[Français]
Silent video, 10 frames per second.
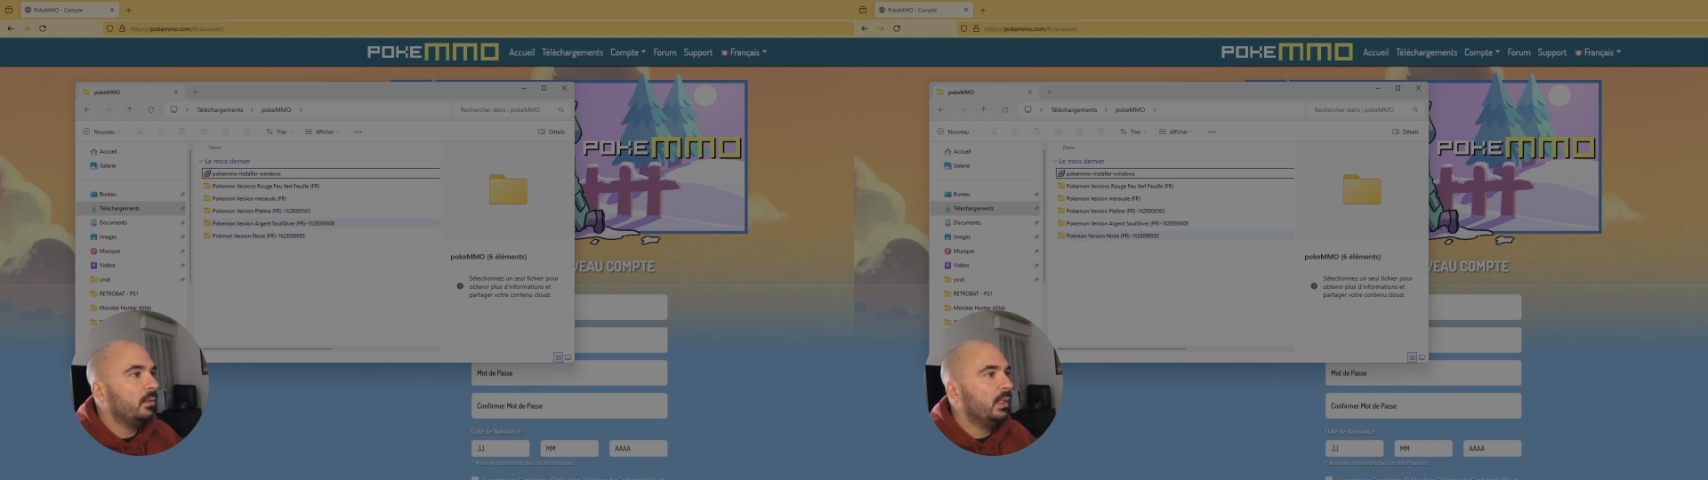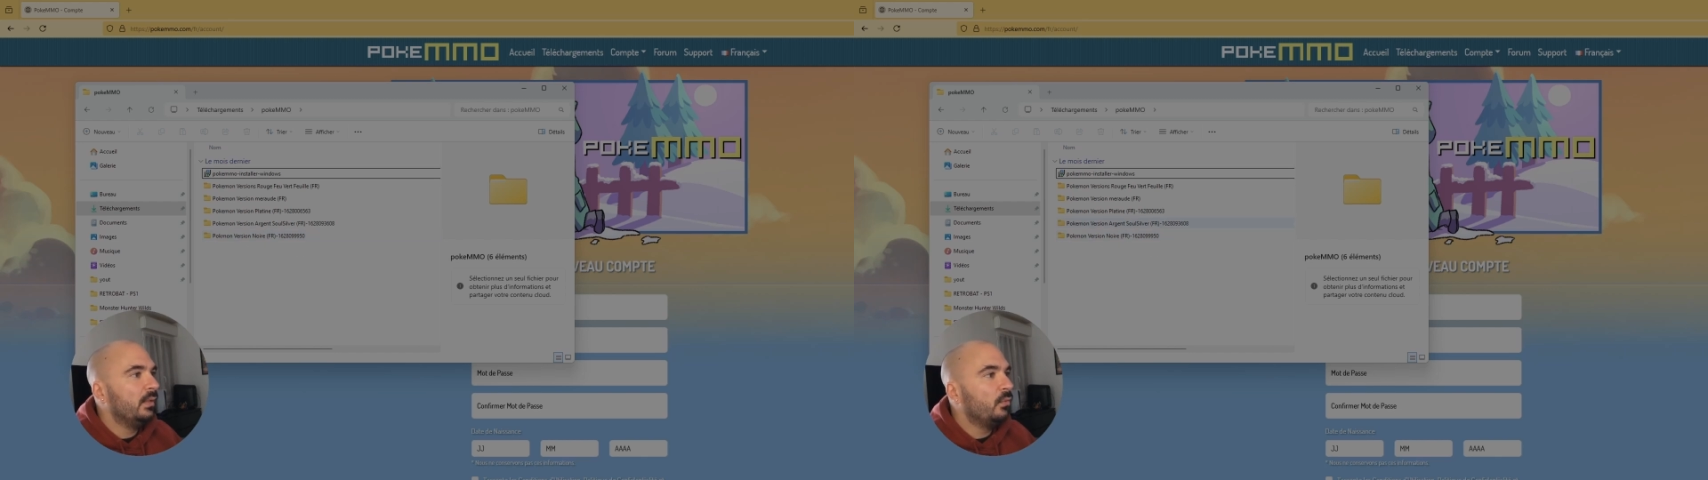
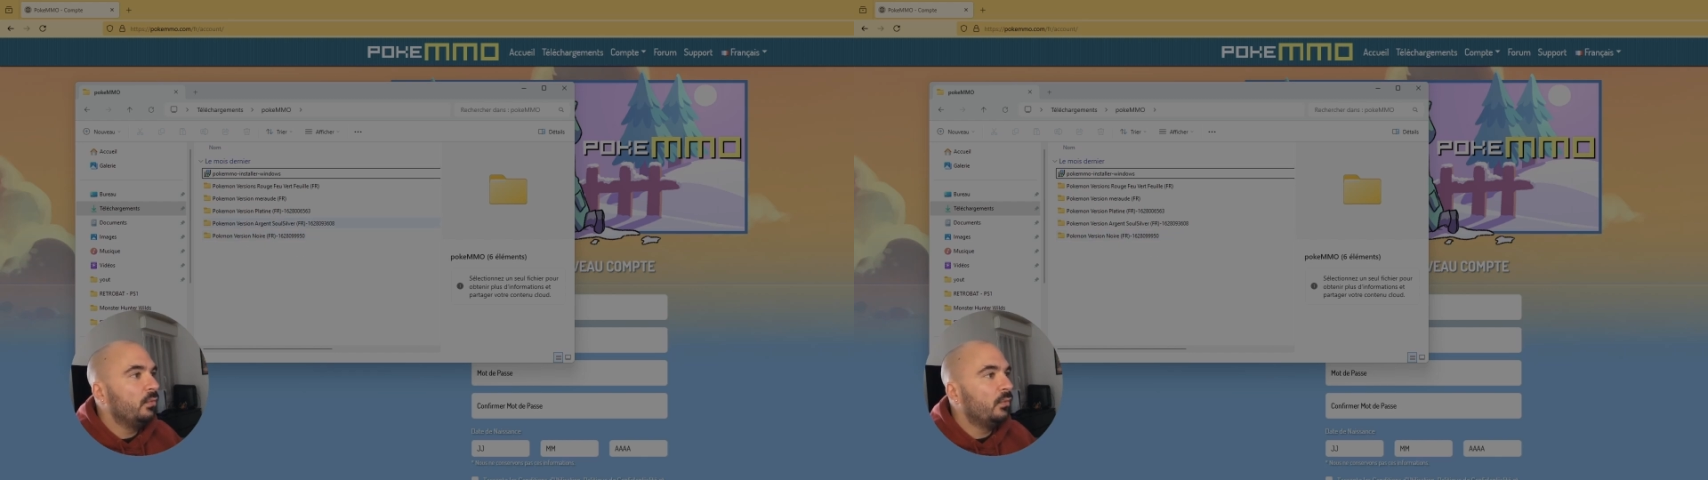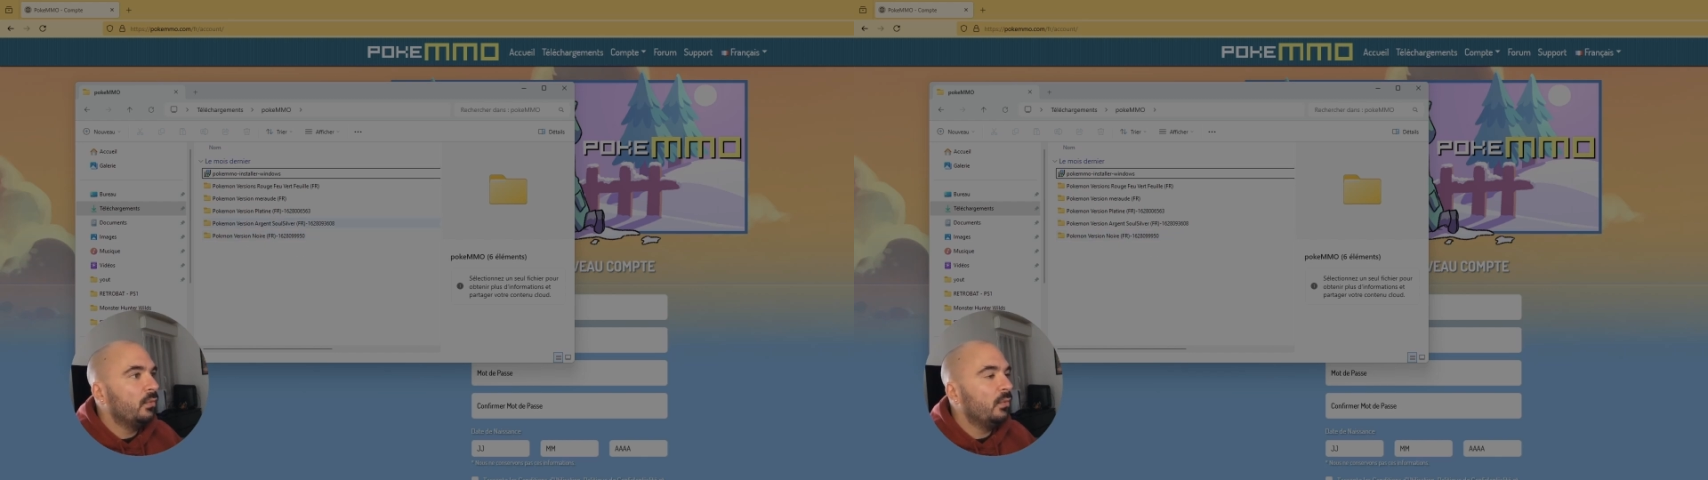les
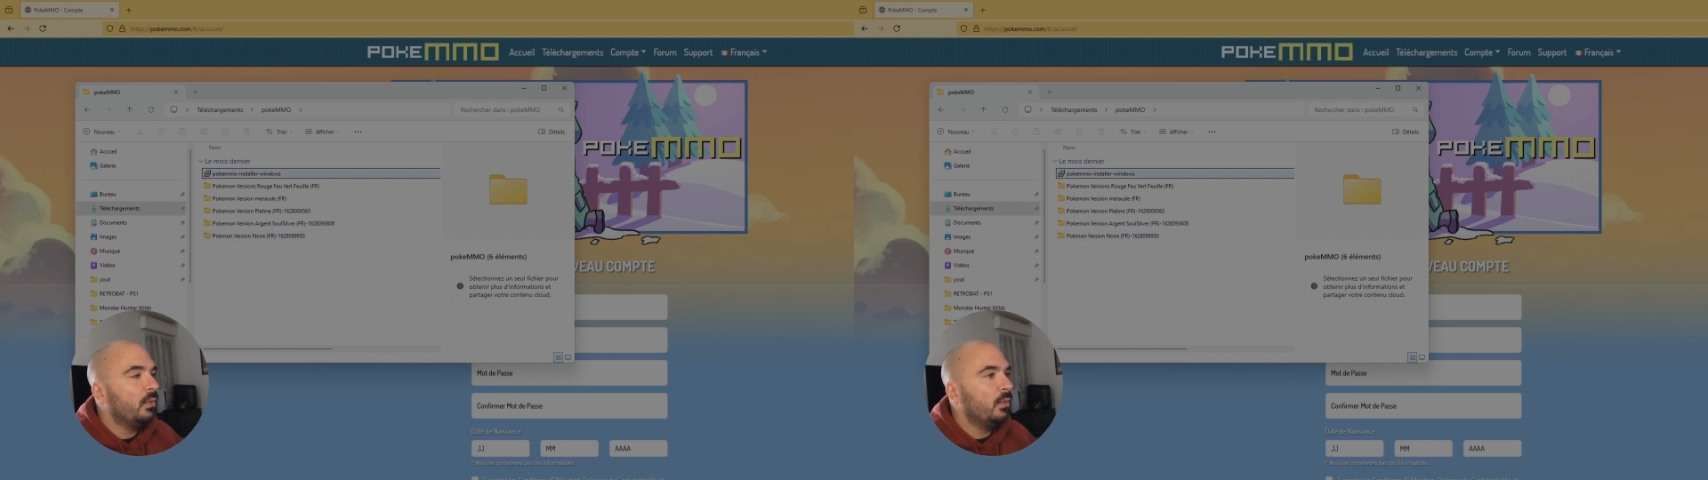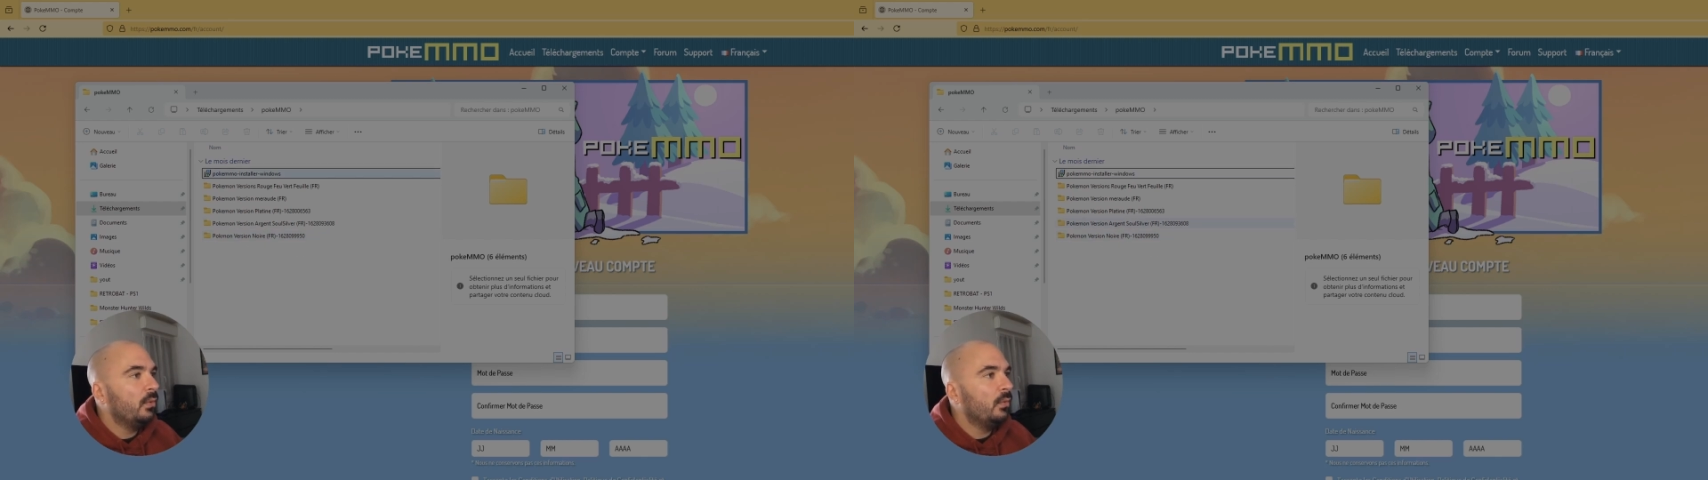autres
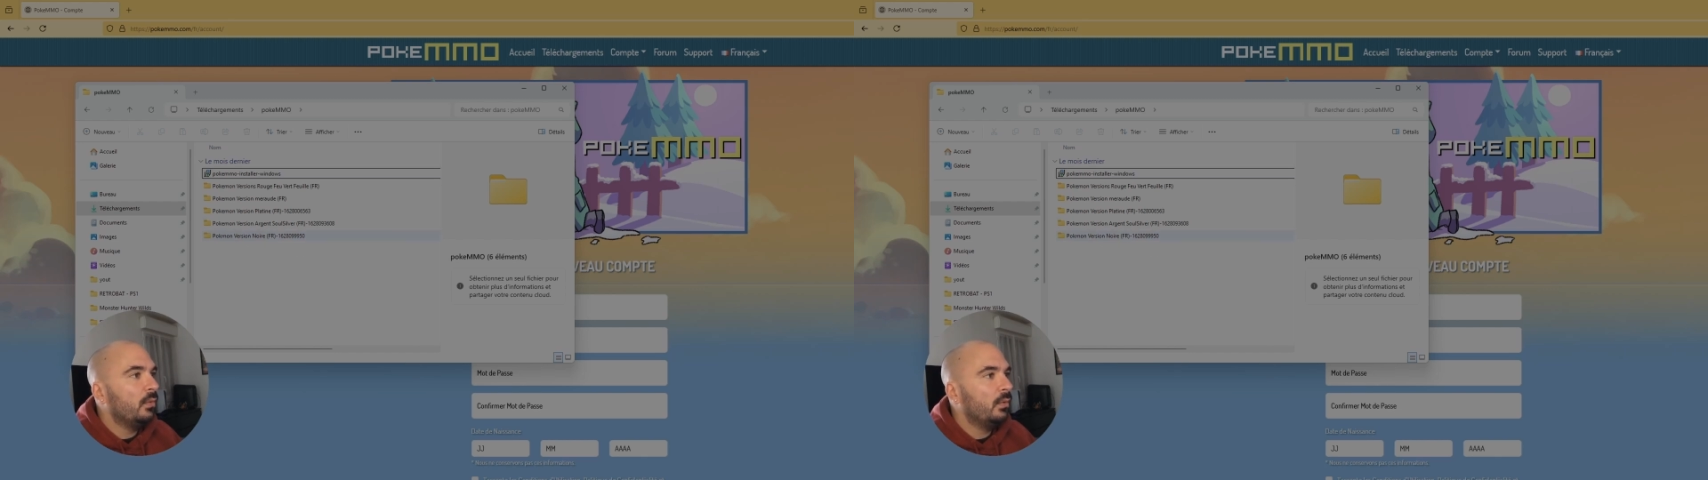en